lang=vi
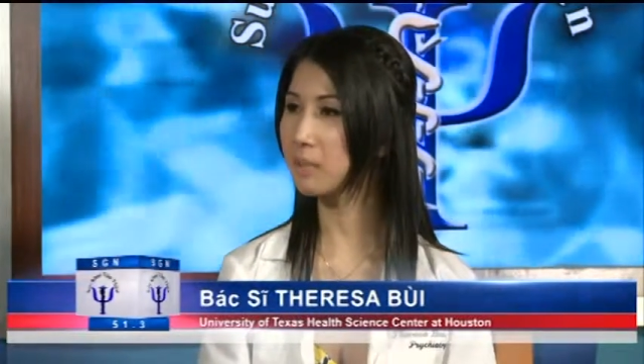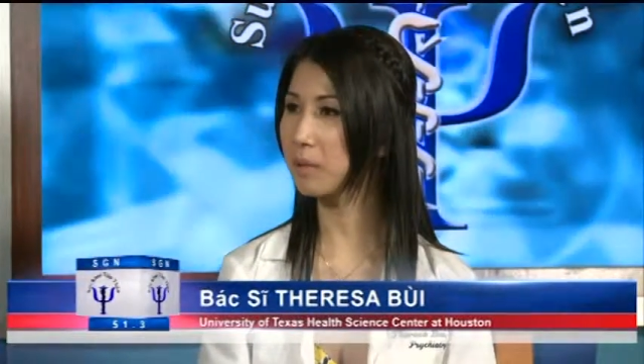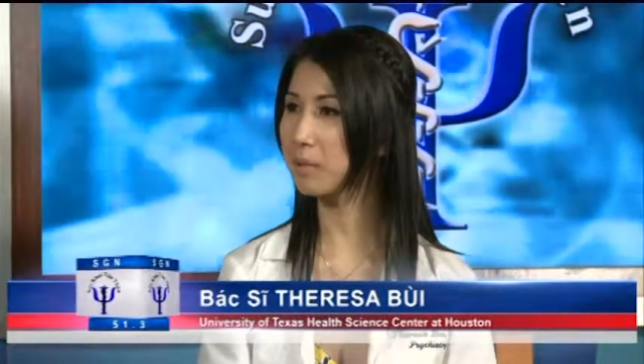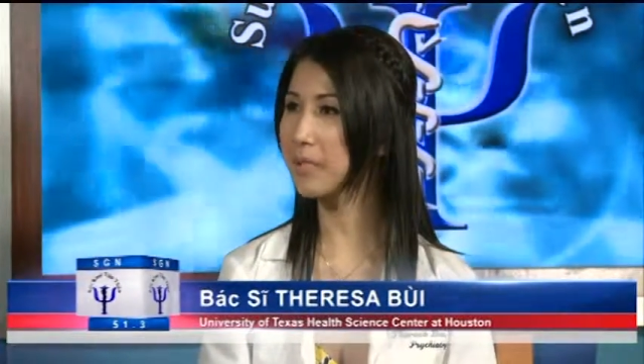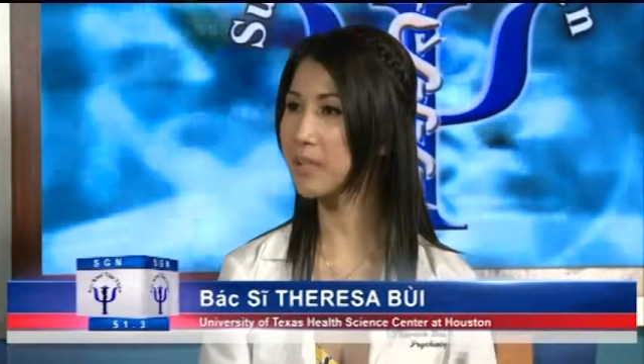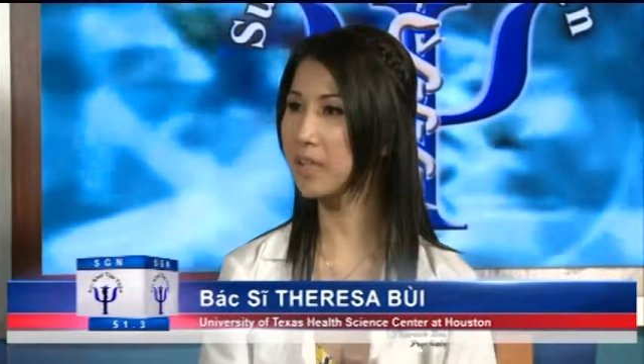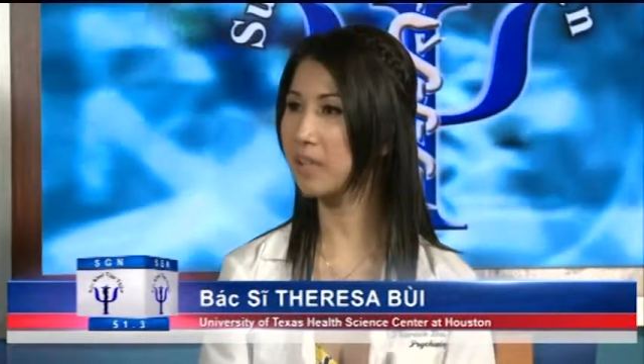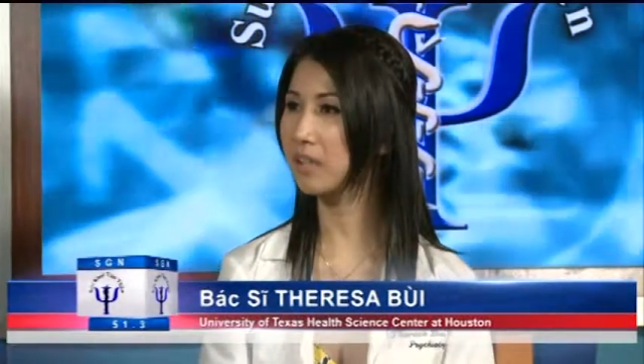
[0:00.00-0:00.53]
nhưng mà
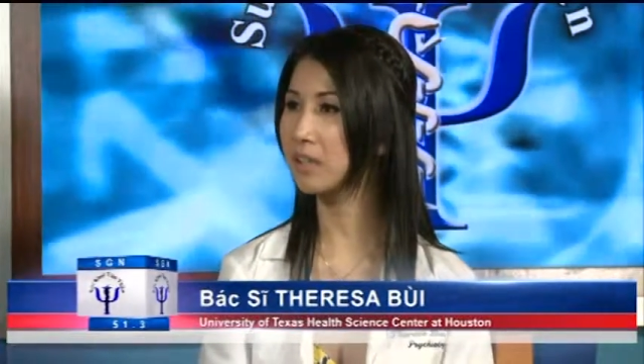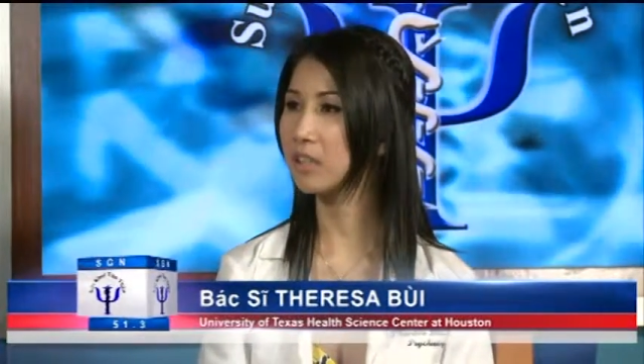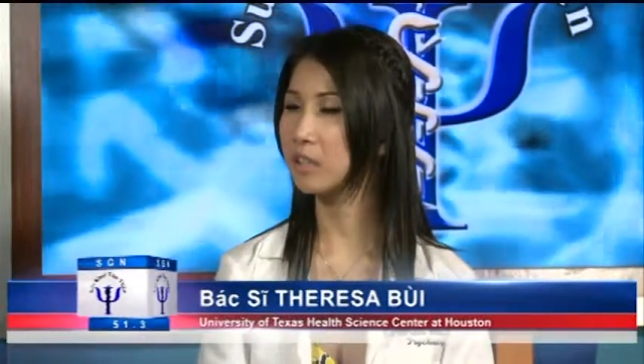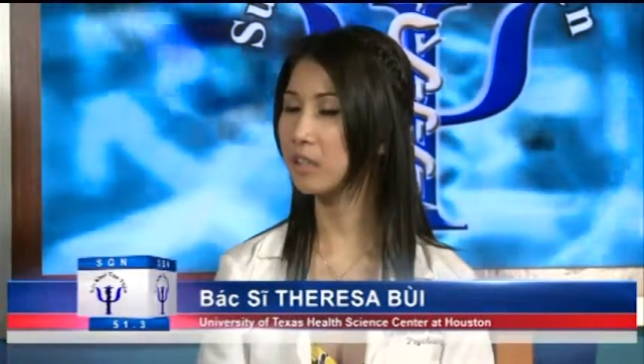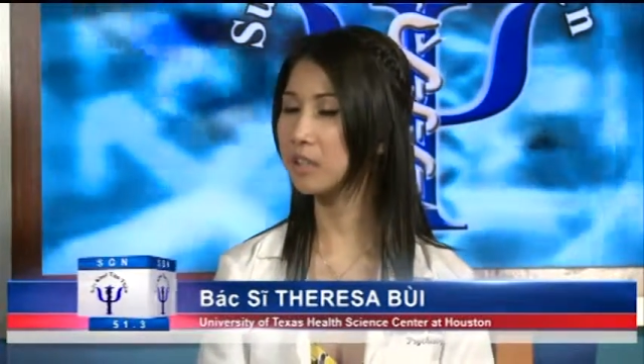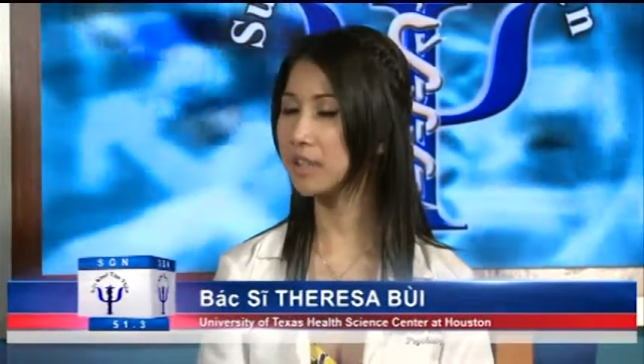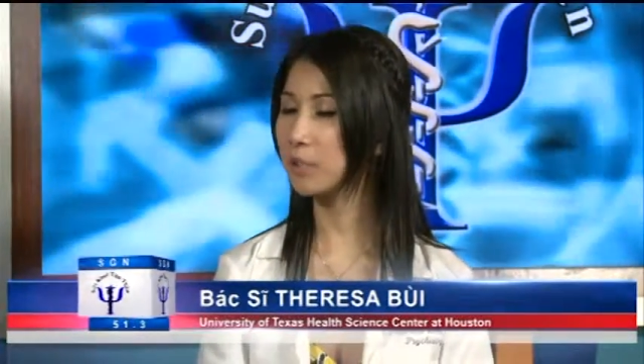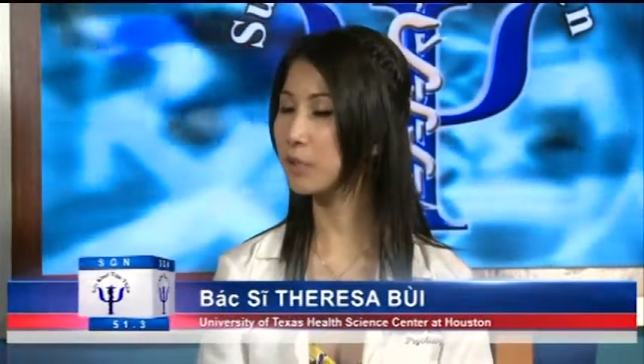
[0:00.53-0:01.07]
bây giờ
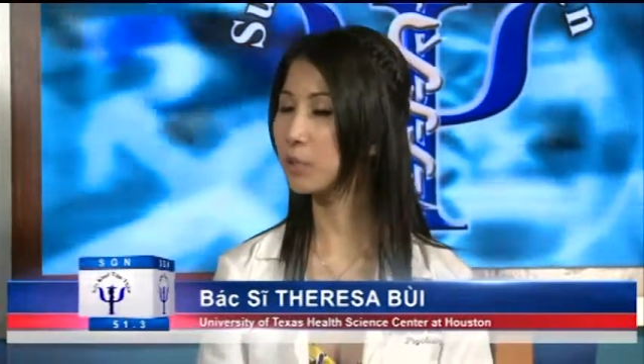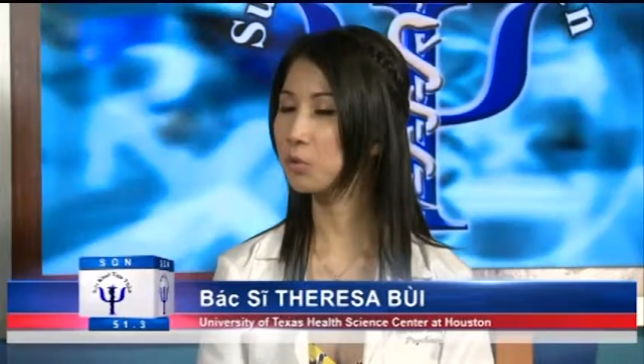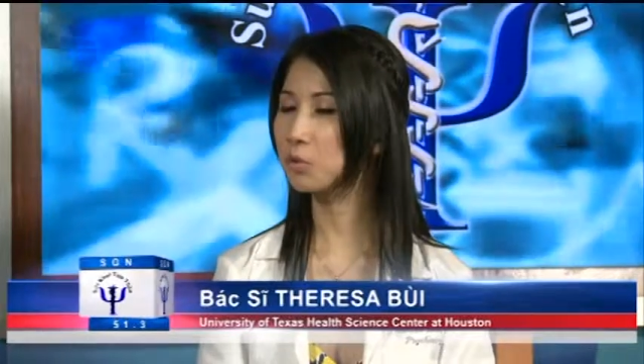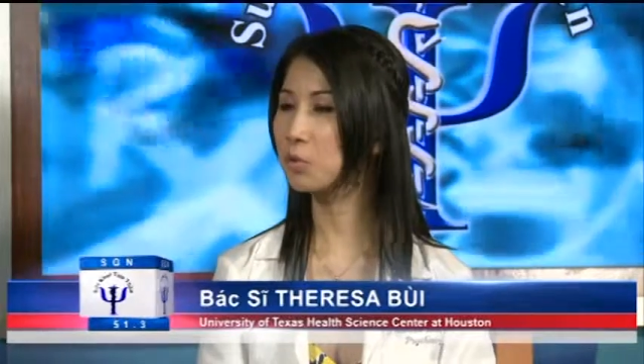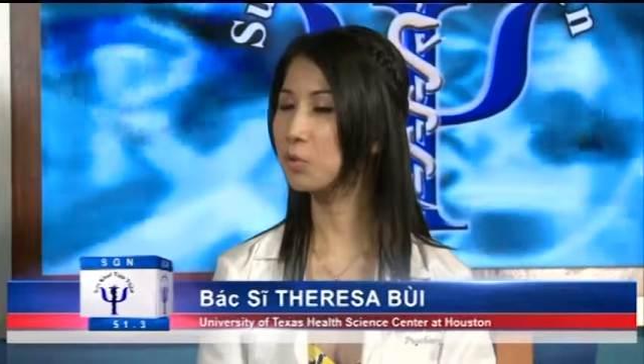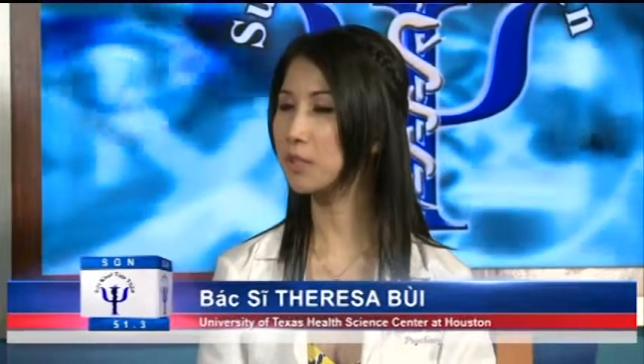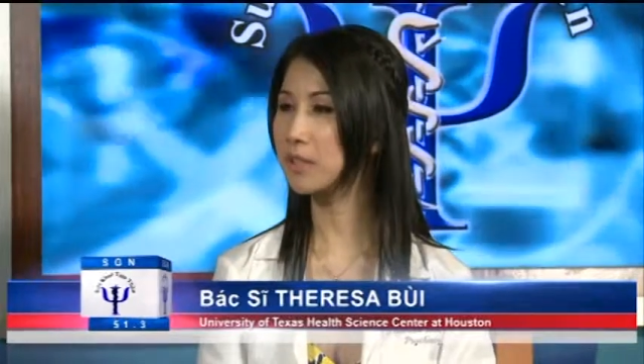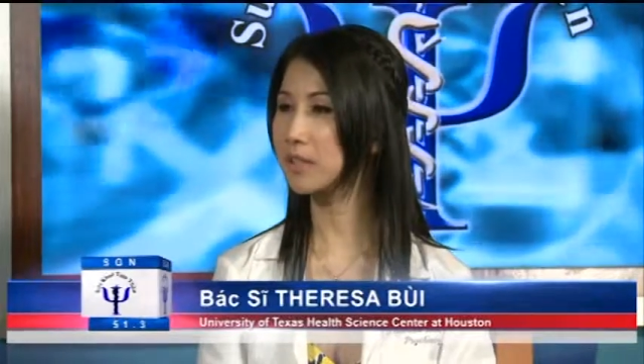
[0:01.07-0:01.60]
sau khi
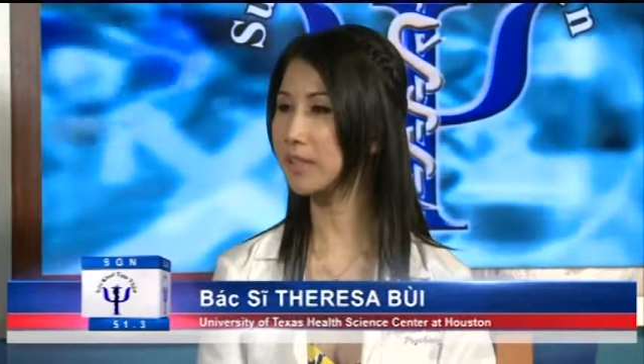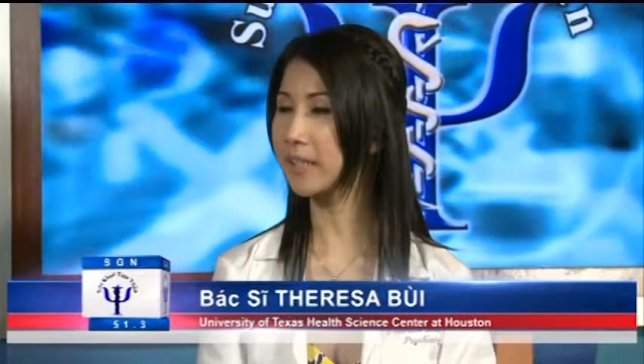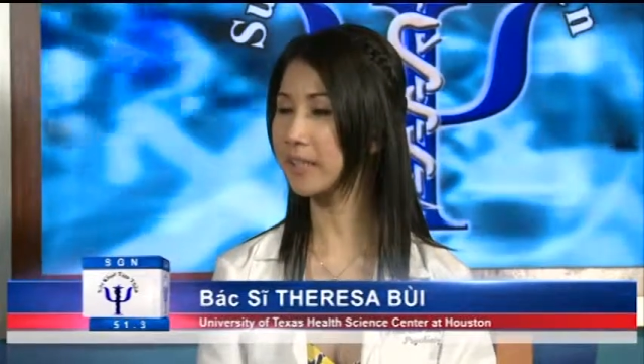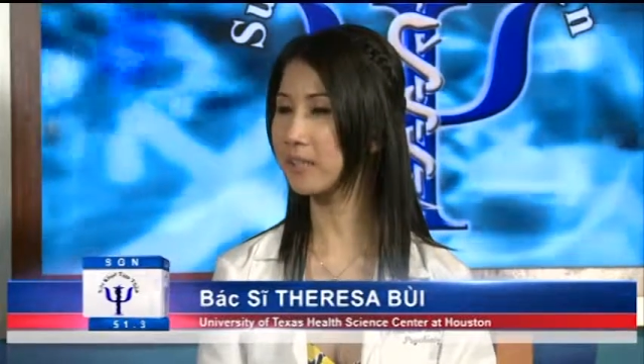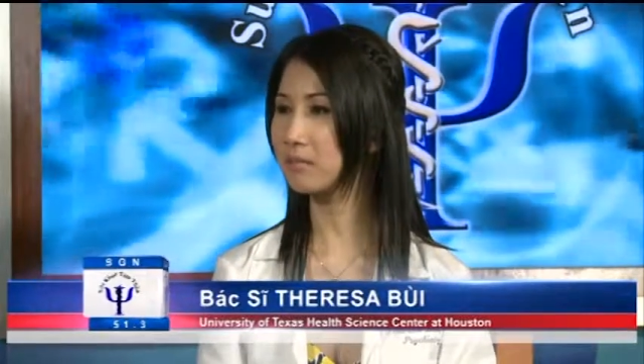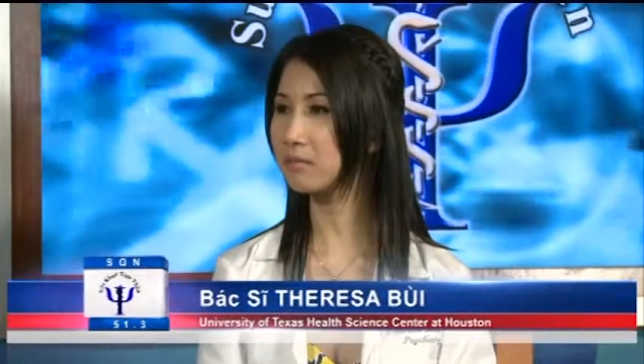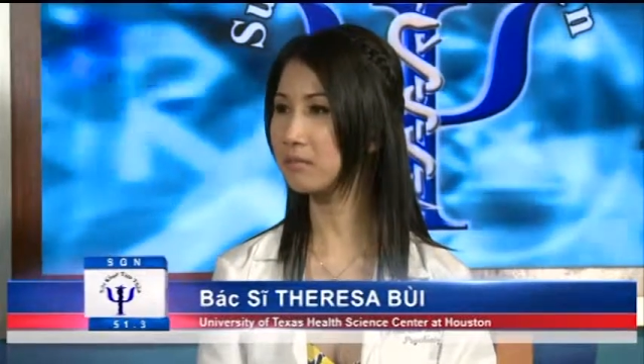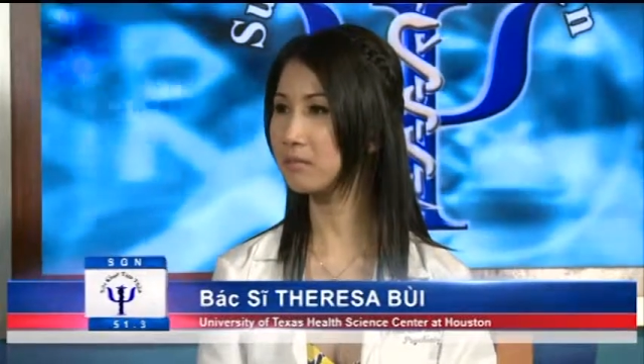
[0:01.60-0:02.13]
uống thuốc rồi
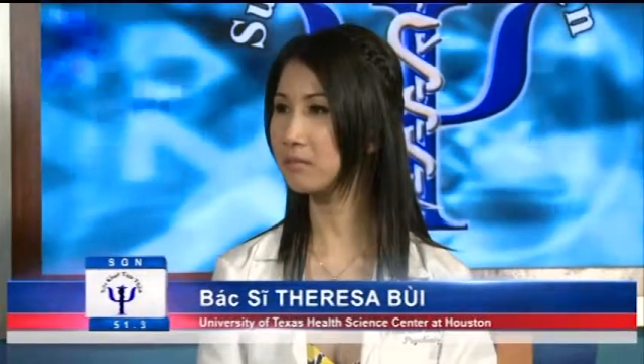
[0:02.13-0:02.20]
sẽ